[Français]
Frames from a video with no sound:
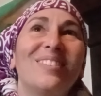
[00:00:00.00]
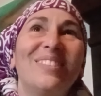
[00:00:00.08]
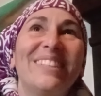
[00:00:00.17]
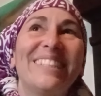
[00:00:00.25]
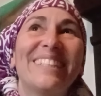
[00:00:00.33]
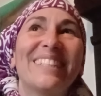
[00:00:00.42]

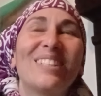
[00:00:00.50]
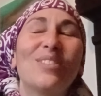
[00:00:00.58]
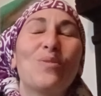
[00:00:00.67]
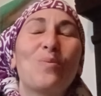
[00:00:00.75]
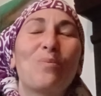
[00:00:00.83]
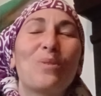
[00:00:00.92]
Oui
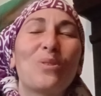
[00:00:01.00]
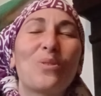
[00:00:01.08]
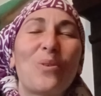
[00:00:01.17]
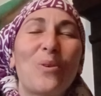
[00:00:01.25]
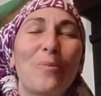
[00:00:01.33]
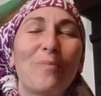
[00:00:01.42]
que nous
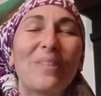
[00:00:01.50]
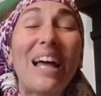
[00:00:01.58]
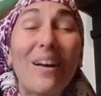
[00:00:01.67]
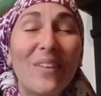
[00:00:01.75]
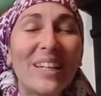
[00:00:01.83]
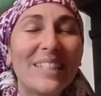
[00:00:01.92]
puissions
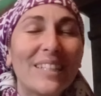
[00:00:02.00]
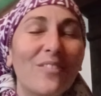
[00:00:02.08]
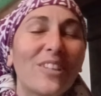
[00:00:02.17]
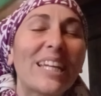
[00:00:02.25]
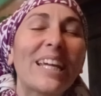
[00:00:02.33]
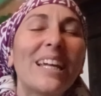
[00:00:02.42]
travailler
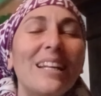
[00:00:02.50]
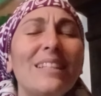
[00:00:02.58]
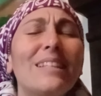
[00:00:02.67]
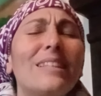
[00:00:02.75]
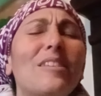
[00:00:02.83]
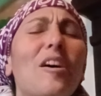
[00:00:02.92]
avec
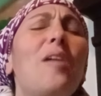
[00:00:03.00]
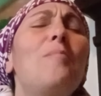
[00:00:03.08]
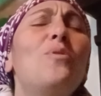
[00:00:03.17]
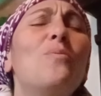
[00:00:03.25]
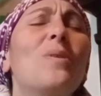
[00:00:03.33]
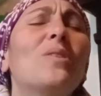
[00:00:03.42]
crainte et
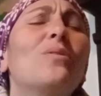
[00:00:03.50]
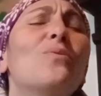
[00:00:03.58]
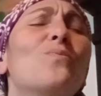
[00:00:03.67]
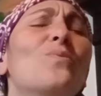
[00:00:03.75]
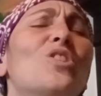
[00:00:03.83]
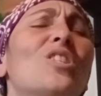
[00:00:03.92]
tremblement, comme nous